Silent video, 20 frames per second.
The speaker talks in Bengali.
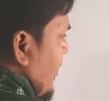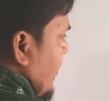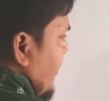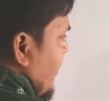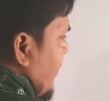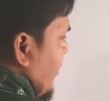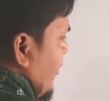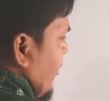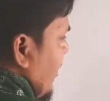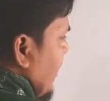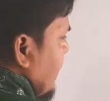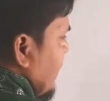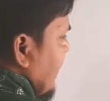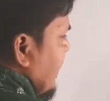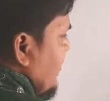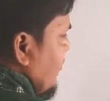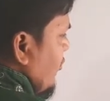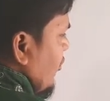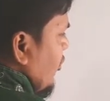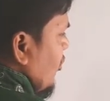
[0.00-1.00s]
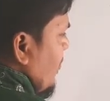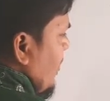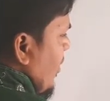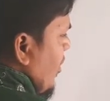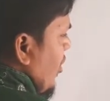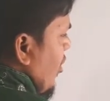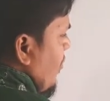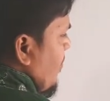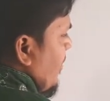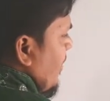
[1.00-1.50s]
চিহ্নটা চেঞ্জ করতে
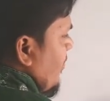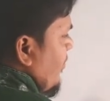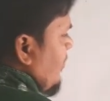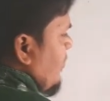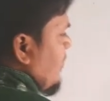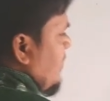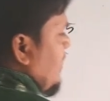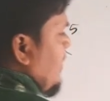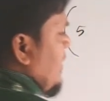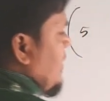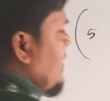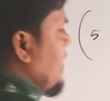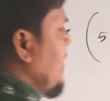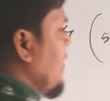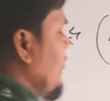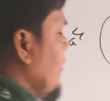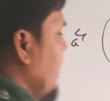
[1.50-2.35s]
পারো নাও পারো জিরো